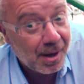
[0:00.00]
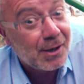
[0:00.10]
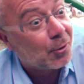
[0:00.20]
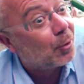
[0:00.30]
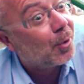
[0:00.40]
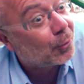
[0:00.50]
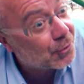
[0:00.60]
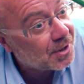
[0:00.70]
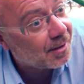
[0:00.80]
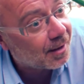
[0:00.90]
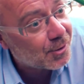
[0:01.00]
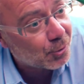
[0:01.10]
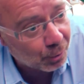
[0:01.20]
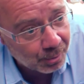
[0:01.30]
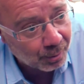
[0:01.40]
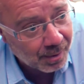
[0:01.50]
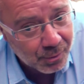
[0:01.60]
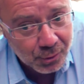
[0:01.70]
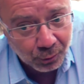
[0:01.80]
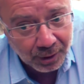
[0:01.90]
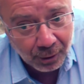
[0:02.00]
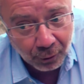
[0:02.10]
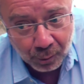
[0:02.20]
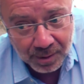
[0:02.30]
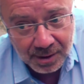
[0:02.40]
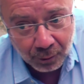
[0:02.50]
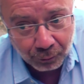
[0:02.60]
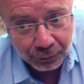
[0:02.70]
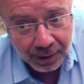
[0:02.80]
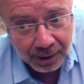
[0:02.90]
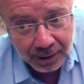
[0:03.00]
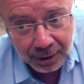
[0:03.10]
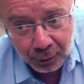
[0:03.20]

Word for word: Mais ils sont en demande aussi, hein, ils sont en demande, même si ce sont des grands comédiens qu'on fait